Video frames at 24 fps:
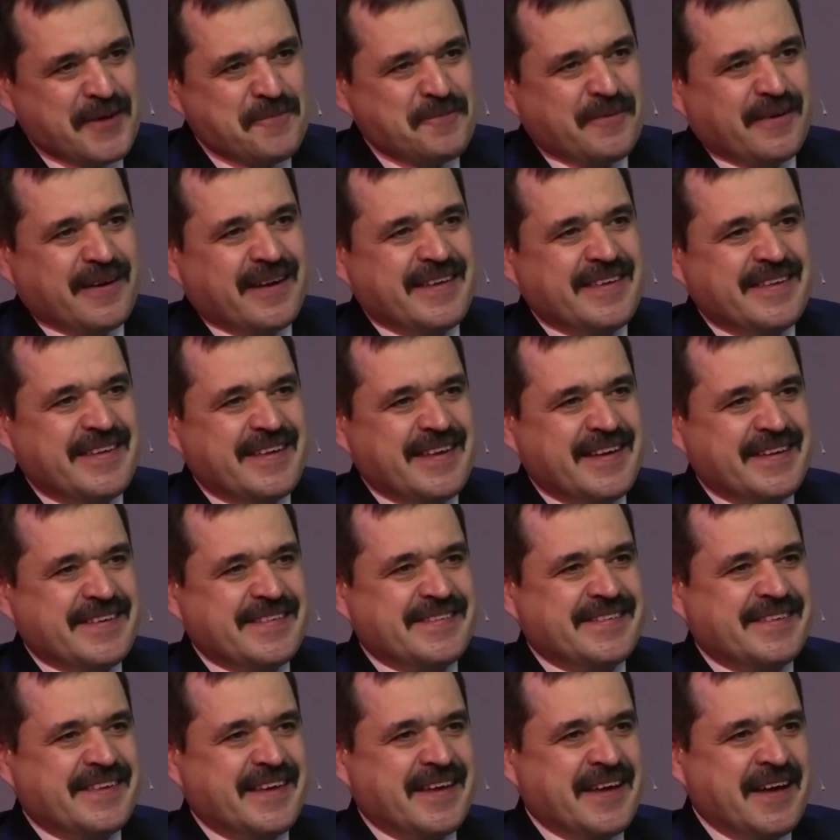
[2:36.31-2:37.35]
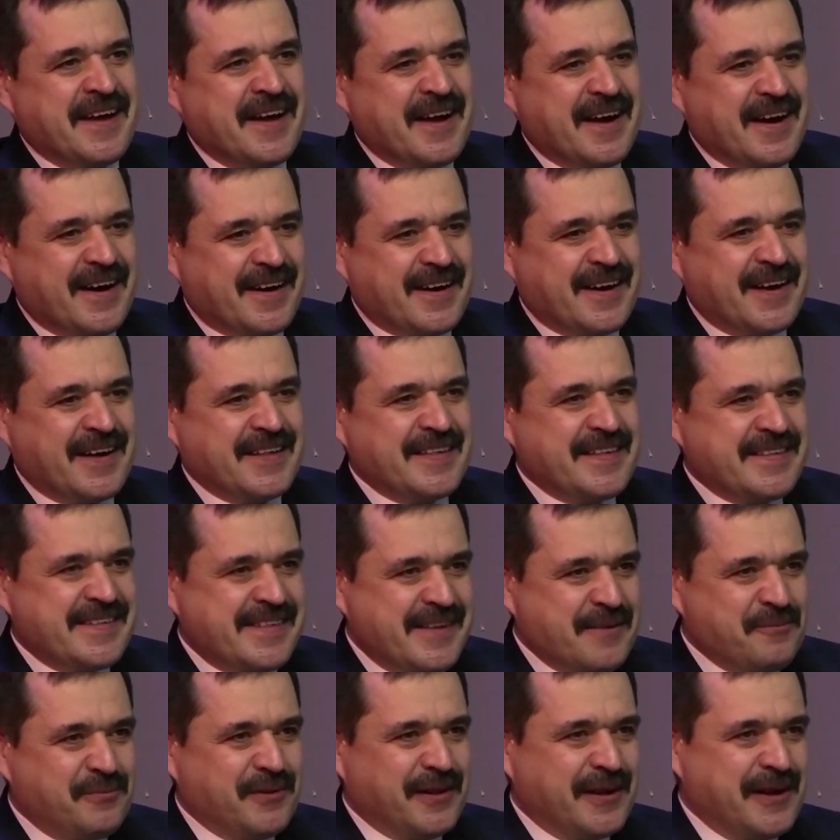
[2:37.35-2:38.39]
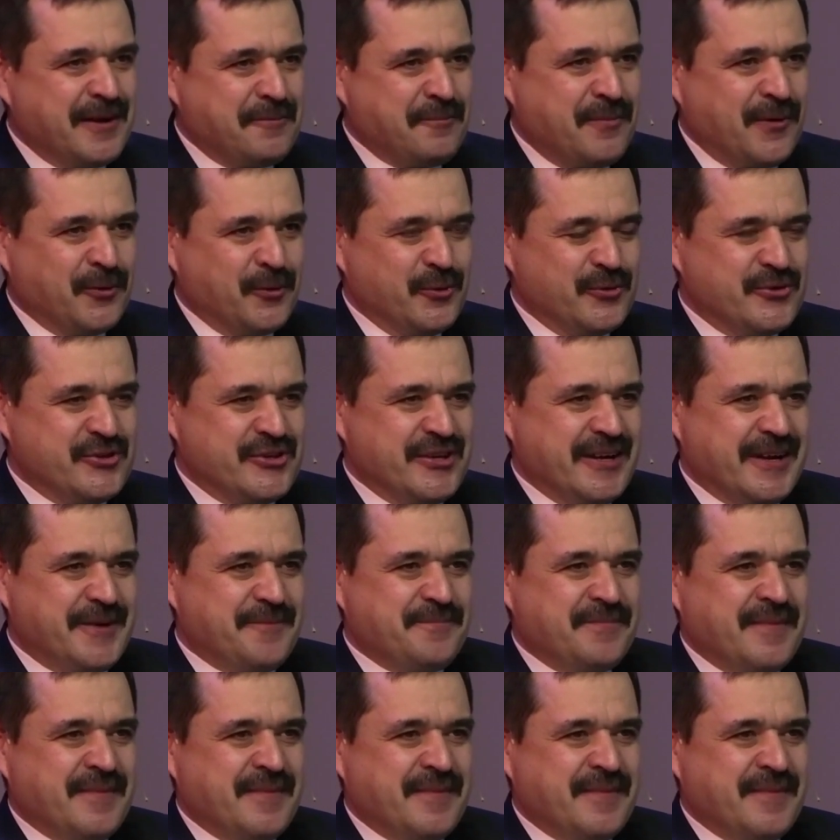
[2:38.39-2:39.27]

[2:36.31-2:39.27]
в контексте радости, благополучия.